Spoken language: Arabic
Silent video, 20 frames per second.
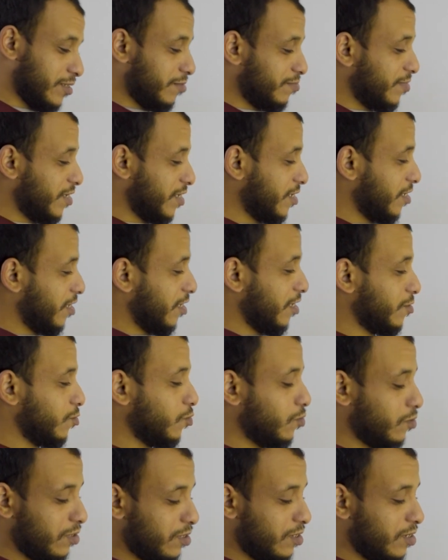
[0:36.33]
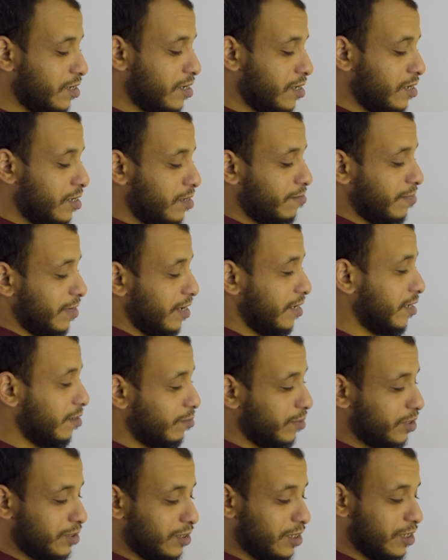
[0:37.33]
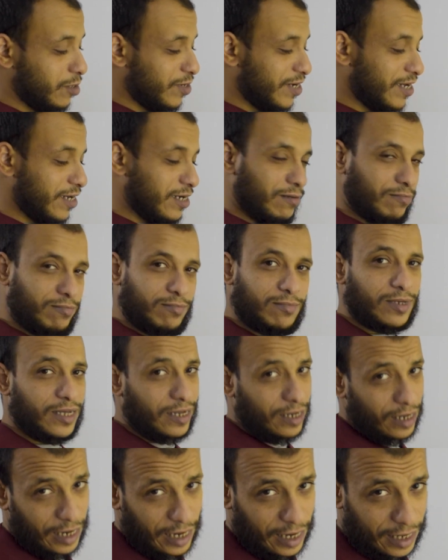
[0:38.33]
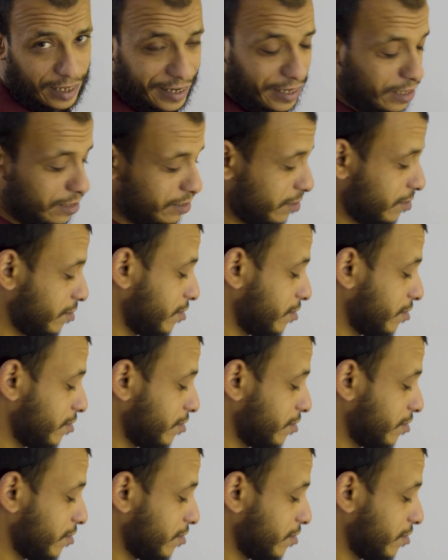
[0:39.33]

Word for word: نبدأ كده على طول معانا المسطرة والقلم كالعادة يعني